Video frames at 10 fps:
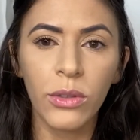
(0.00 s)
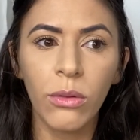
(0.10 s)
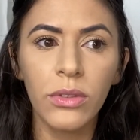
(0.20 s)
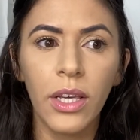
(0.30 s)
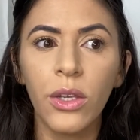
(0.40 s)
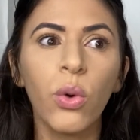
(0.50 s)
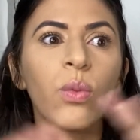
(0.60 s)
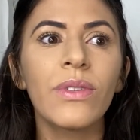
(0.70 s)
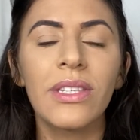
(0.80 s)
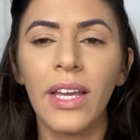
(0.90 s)
não tem
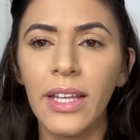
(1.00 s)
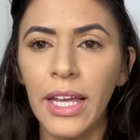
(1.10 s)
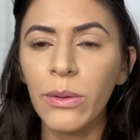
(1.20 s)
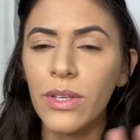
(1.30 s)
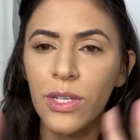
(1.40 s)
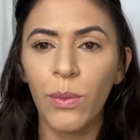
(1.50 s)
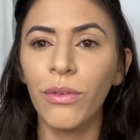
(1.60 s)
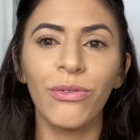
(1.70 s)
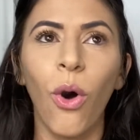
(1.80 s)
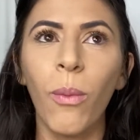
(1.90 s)
um segredo assim,
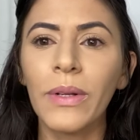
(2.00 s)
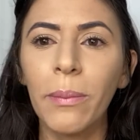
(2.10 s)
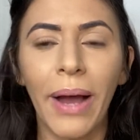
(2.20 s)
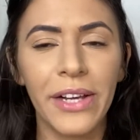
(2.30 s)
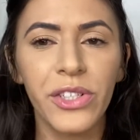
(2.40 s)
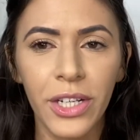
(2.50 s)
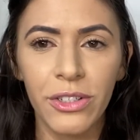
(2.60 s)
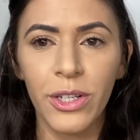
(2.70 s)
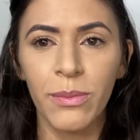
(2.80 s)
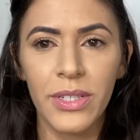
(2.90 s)
uma fórmula mágica,
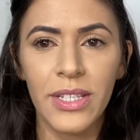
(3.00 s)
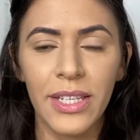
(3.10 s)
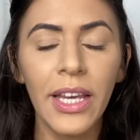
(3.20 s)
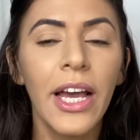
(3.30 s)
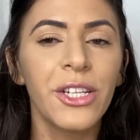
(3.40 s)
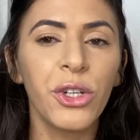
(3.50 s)
digamos assim,